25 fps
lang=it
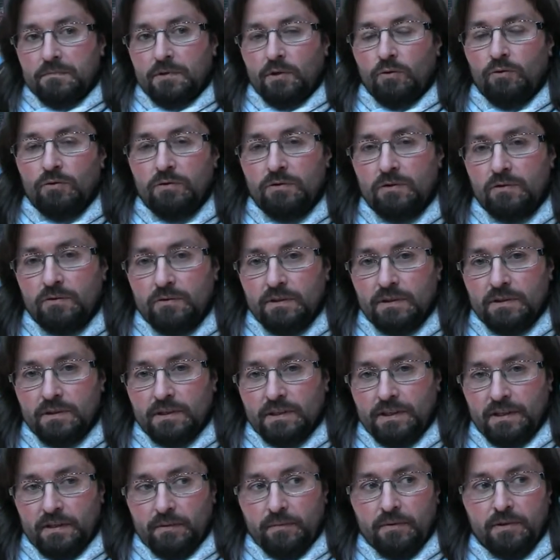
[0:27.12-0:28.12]
contro una,
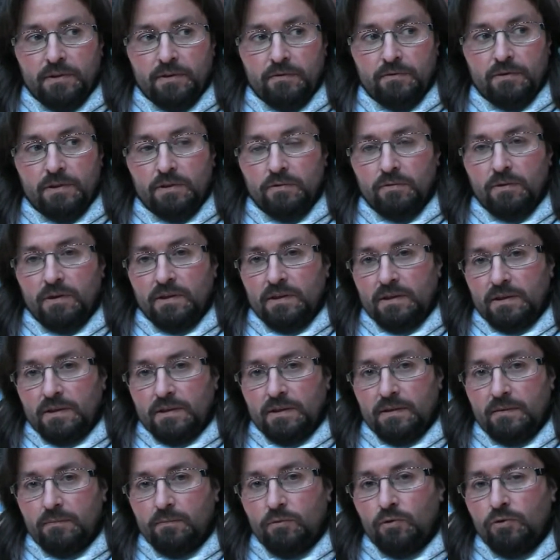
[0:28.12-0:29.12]
chiaramente una
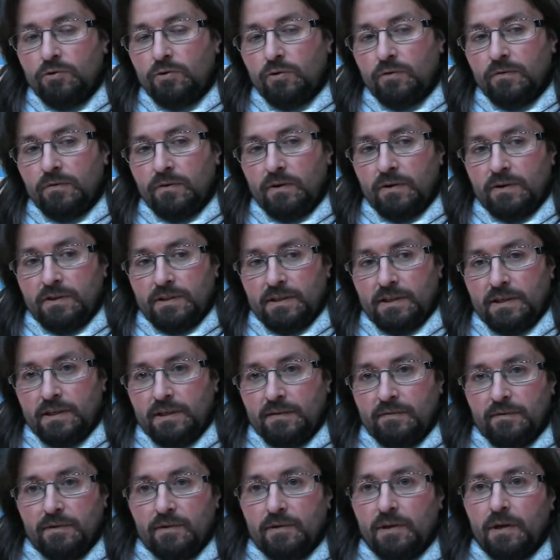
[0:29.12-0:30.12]
squadra molto forte
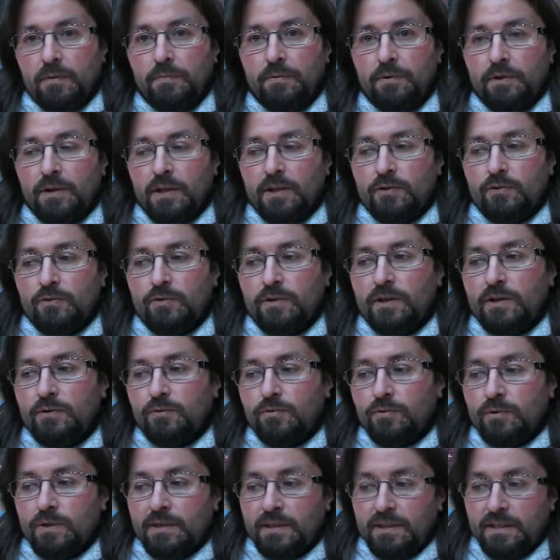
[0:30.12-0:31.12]
che fa un campionato di
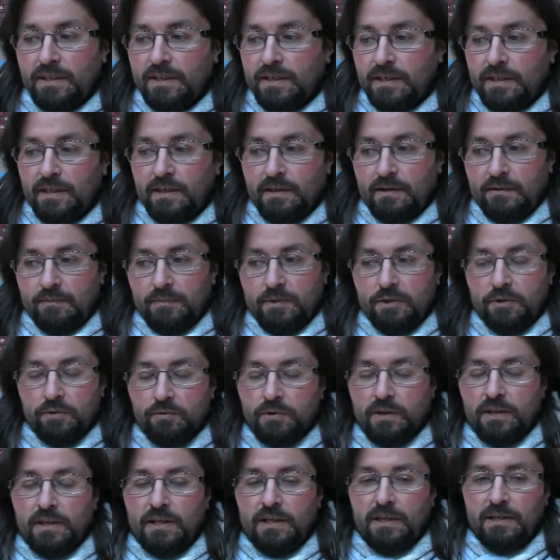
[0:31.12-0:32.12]
A2, penso
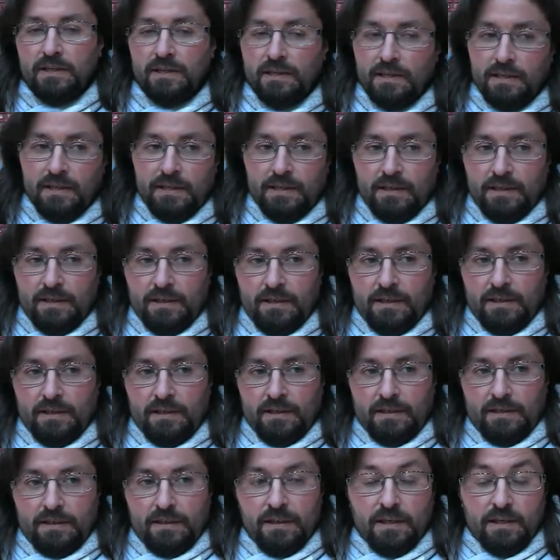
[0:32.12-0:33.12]
una delle,
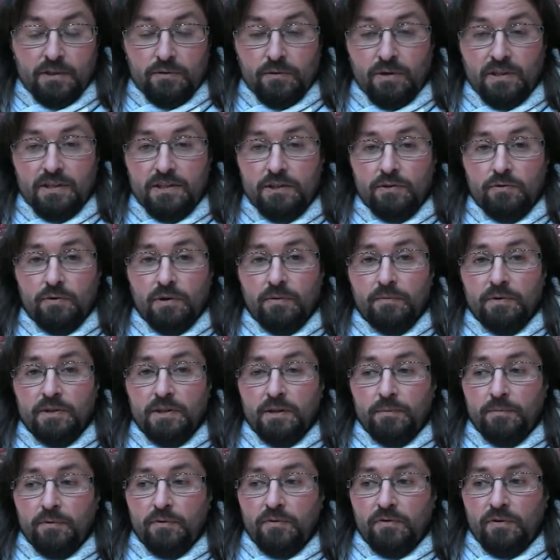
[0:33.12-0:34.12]
delle squadre
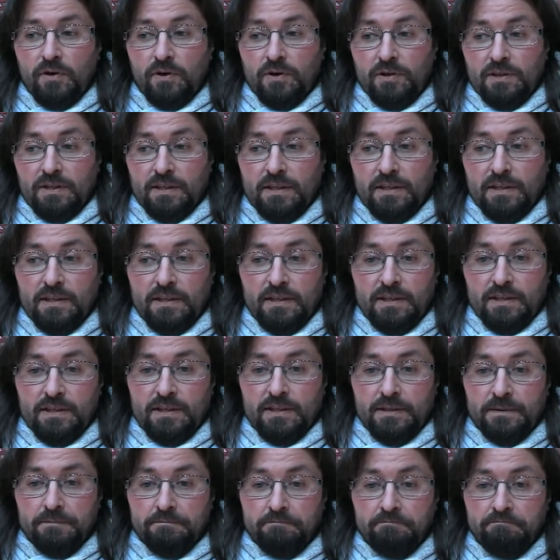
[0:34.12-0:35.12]
sicuramente più forti e
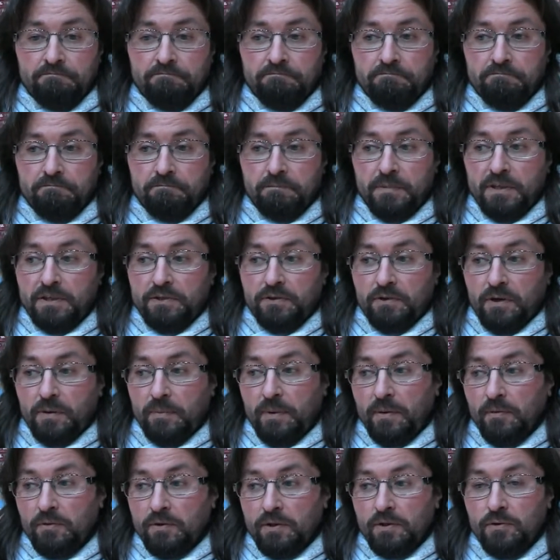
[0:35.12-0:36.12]
mm, penso che
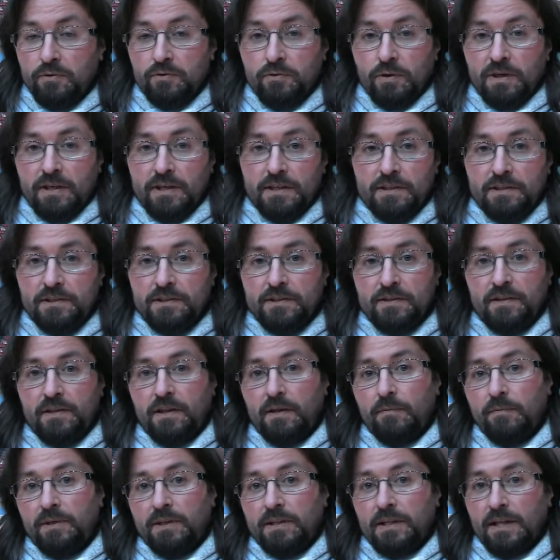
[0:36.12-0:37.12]
abbiamo tenuto anche
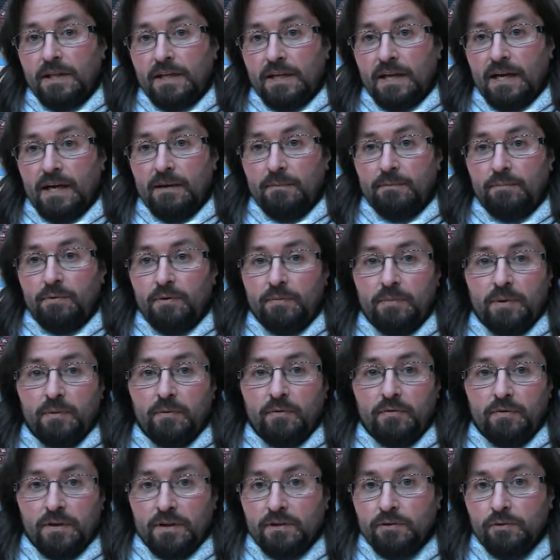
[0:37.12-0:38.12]
discretamente il campo,
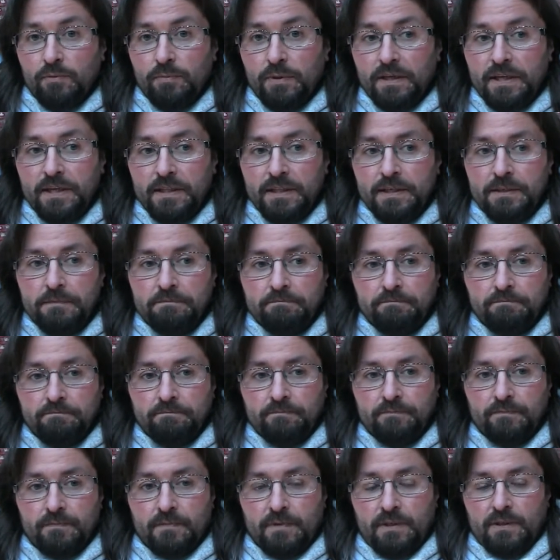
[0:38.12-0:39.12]
abbiamo fatto bene,
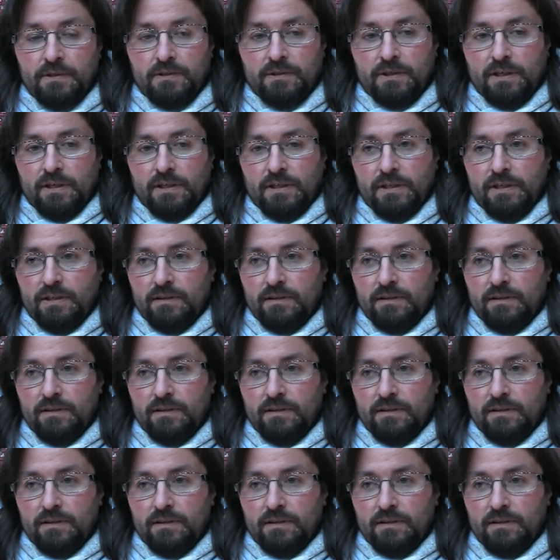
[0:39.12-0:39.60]
cioè,